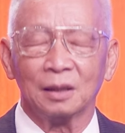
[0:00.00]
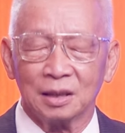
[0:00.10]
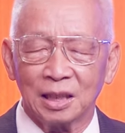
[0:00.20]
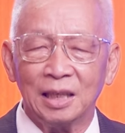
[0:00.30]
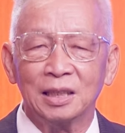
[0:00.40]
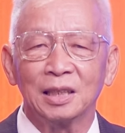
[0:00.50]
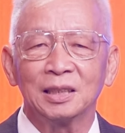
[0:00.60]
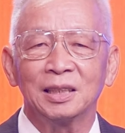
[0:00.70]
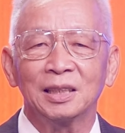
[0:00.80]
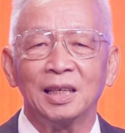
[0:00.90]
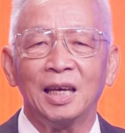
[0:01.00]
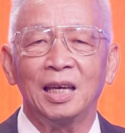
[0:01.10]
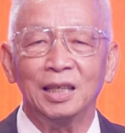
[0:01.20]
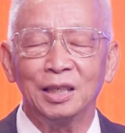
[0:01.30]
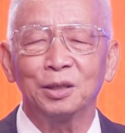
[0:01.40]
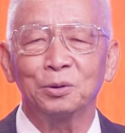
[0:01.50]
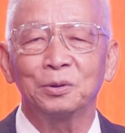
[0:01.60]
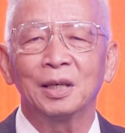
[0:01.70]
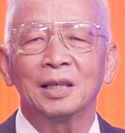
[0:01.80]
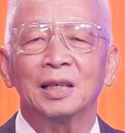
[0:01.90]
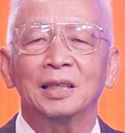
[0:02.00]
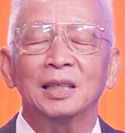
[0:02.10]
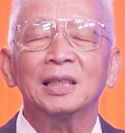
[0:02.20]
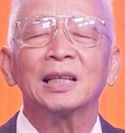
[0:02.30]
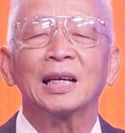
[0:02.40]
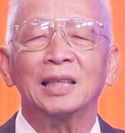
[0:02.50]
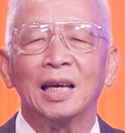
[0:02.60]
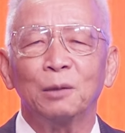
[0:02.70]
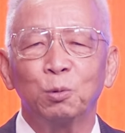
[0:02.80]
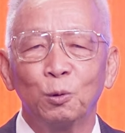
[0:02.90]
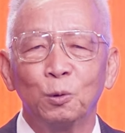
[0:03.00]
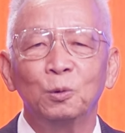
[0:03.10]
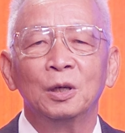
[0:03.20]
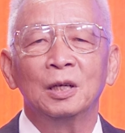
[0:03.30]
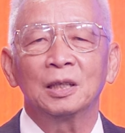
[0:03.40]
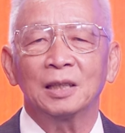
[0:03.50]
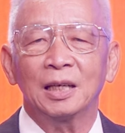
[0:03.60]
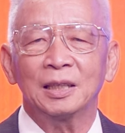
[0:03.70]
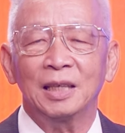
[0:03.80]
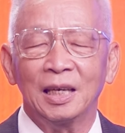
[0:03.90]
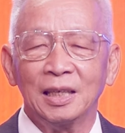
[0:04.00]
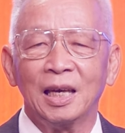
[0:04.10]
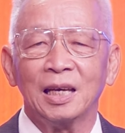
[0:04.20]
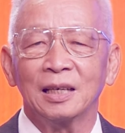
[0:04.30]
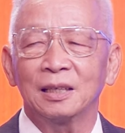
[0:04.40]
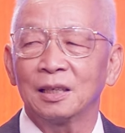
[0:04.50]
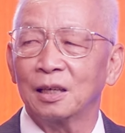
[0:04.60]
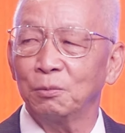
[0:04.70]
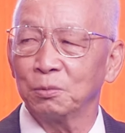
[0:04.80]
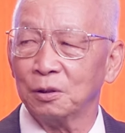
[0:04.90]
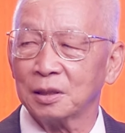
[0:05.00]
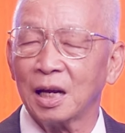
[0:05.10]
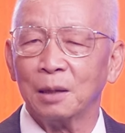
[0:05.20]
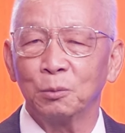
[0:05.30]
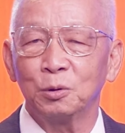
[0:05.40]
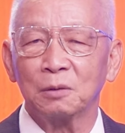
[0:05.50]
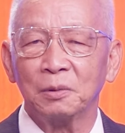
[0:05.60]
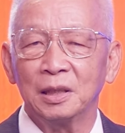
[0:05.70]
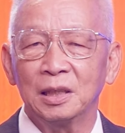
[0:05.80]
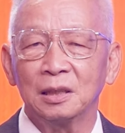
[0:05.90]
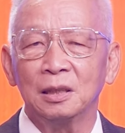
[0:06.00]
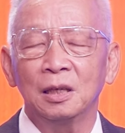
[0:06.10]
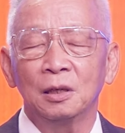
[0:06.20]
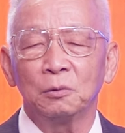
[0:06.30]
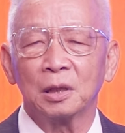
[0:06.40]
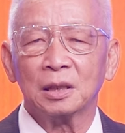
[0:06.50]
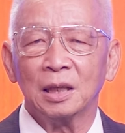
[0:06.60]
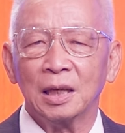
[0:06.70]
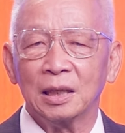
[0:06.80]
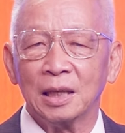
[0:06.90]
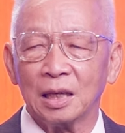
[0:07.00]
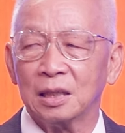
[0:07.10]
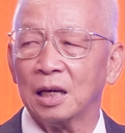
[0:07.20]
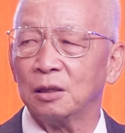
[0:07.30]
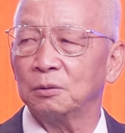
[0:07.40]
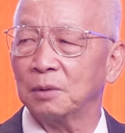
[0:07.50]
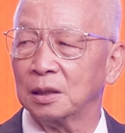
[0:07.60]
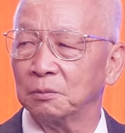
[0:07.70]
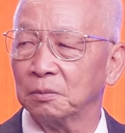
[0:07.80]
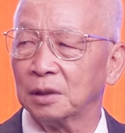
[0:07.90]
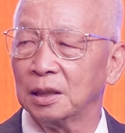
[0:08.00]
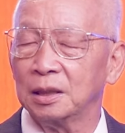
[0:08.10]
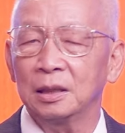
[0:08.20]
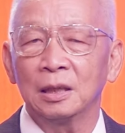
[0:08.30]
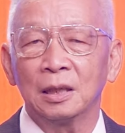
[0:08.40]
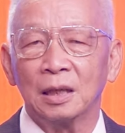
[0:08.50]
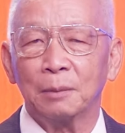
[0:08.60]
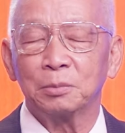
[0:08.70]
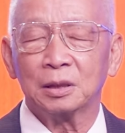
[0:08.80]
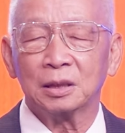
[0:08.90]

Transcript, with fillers: xây dựng những cái ADU là những căn nhà phụ để dễ dàng không có ràng buộc về những luật lệ gắt gao và đồng thời làm